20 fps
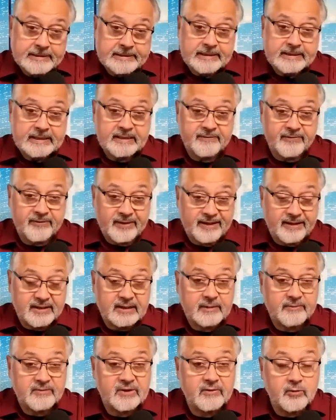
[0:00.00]

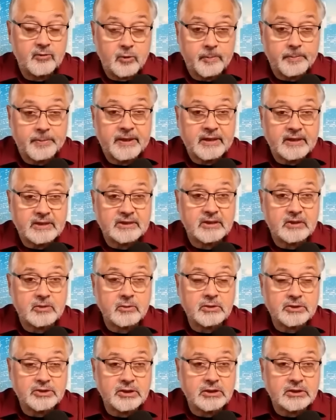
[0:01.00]
конфликтом в Европе и
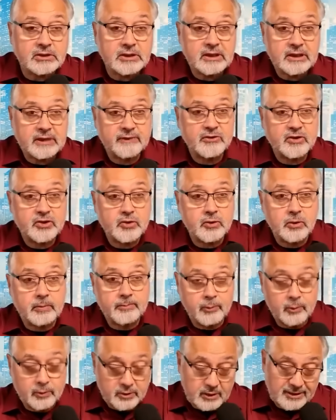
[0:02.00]
закончится, и все
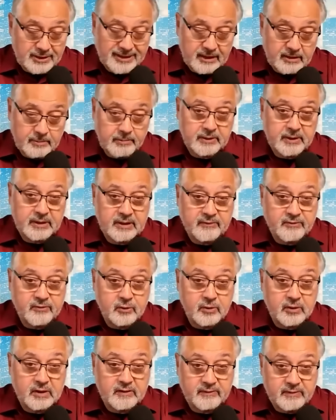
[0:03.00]
будет, как было в
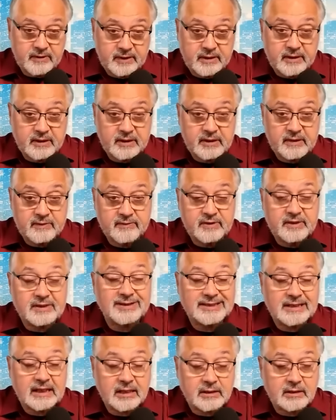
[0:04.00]
нулевых и в
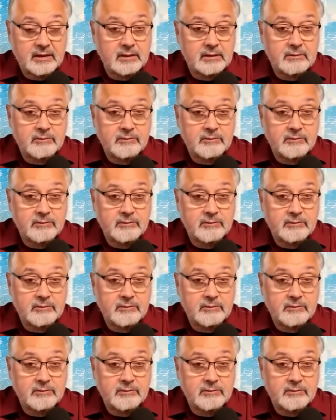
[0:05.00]
десятых.